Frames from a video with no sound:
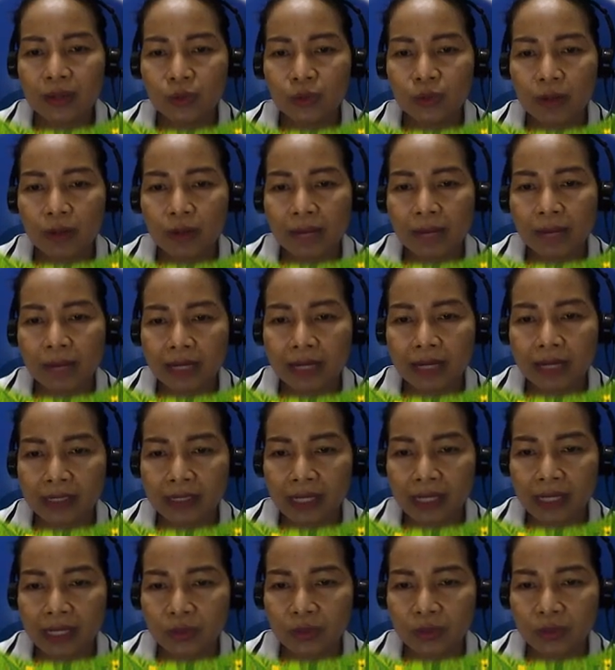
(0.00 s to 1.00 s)
หนูกำลัง
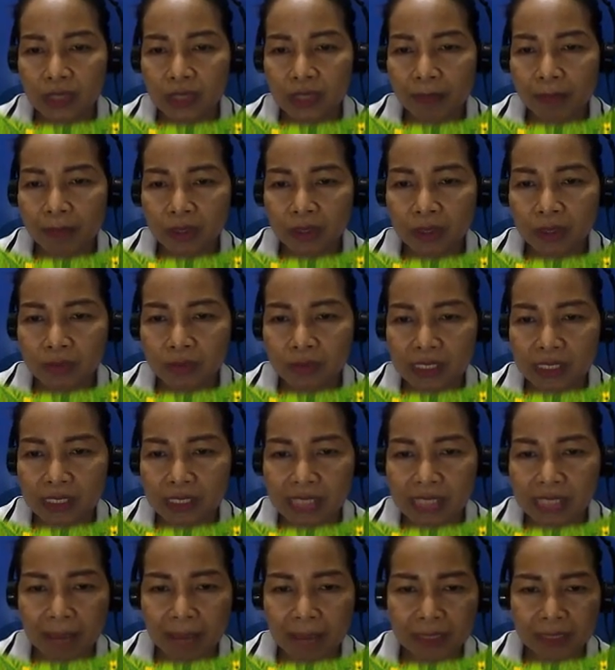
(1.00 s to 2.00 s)
เรียนอยู่ชั้นประถมศึ
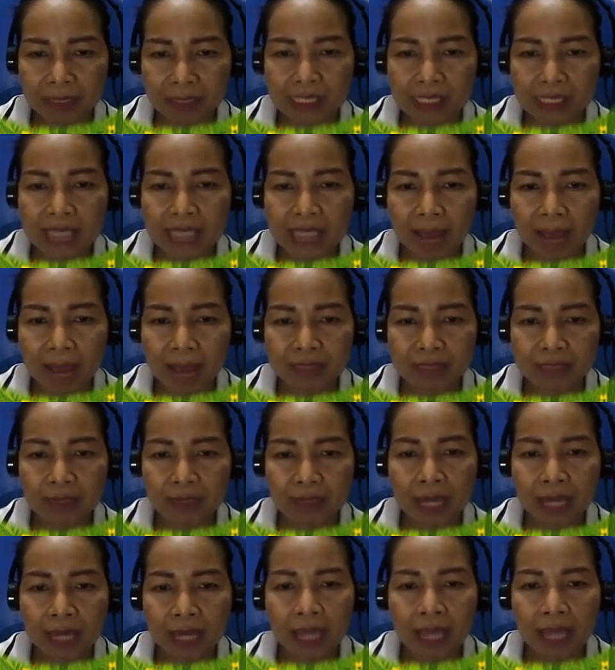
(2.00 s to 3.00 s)
กษาปีที่ 3 ใช่
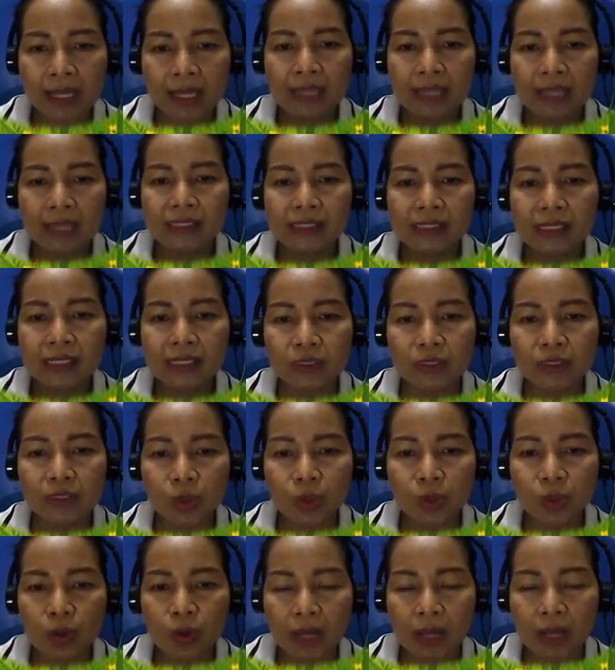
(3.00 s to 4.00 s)
ไหมคะ ซึ่ง
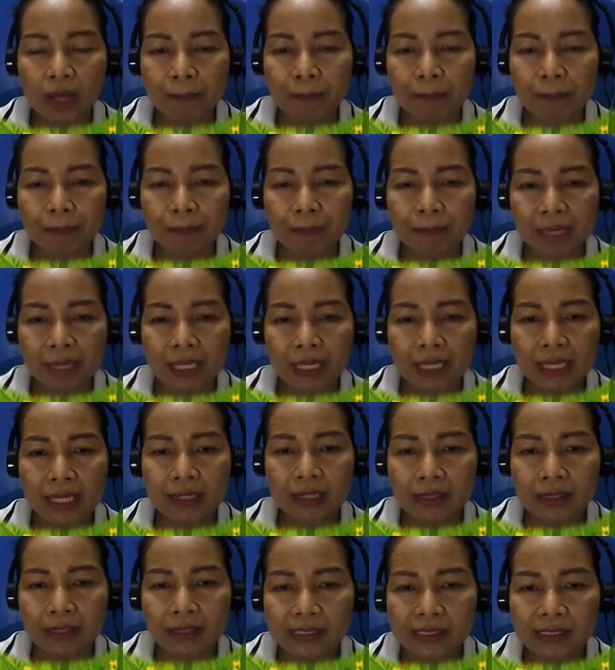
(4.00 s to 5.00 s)
ตรงกับปี
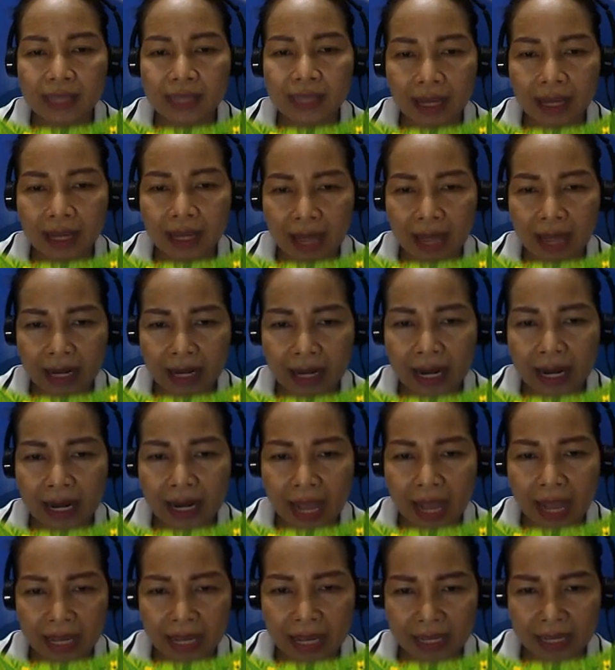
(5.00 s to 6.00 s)
คริสต์ศักราชอะ
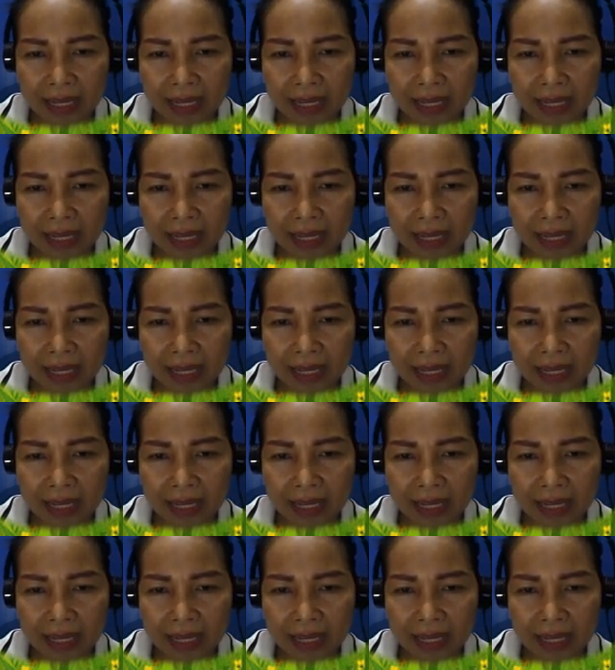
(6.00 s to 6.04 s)
ไร